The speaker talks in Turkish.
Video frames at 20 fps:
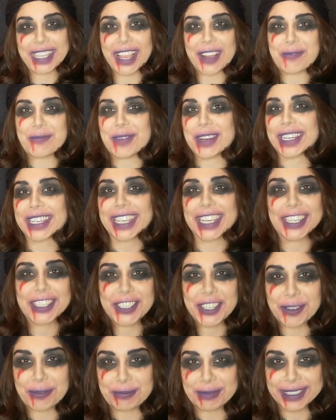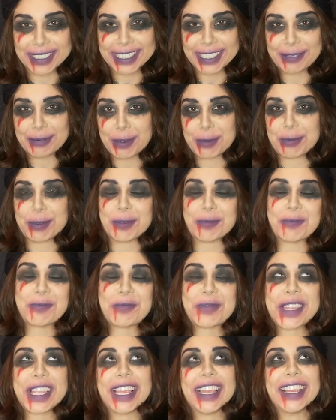ya makyaj yapma sebebim,
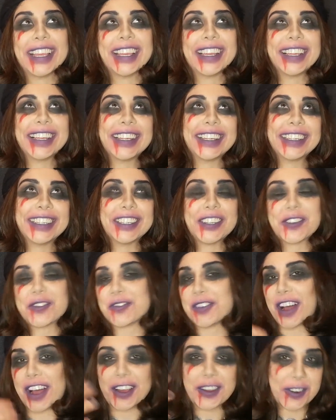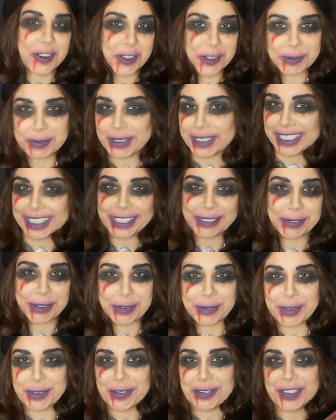e, var olma
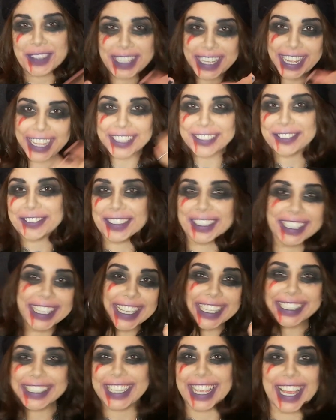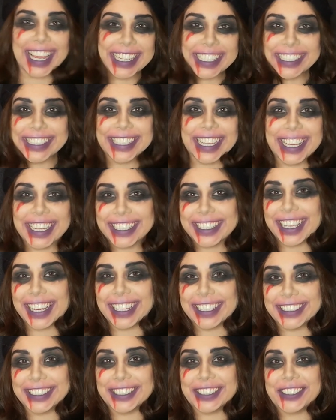sebebim filan falan yani daha ne
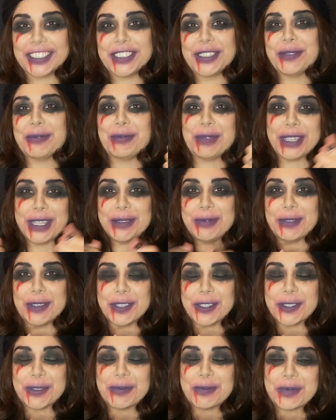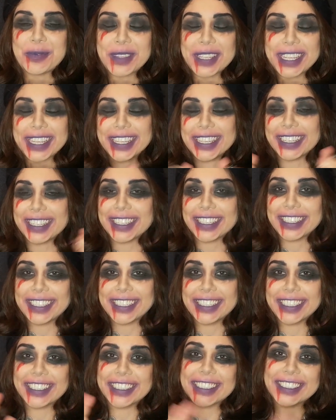anlatayım bilmiyorum.
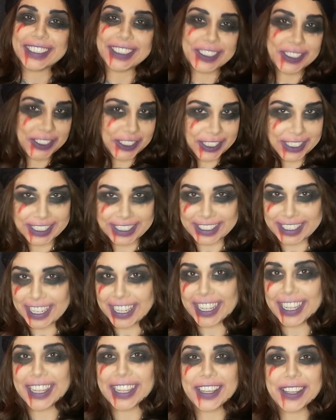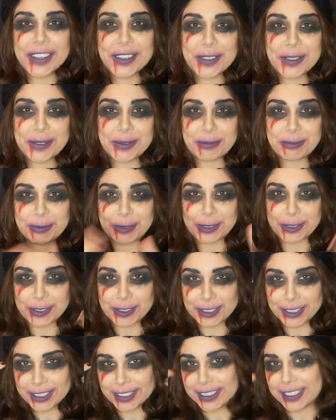Hızlıca size bu
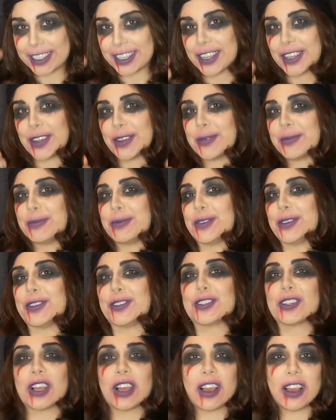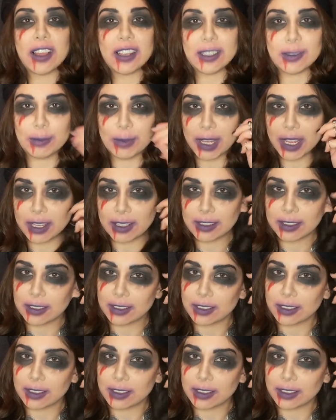büyücü halimle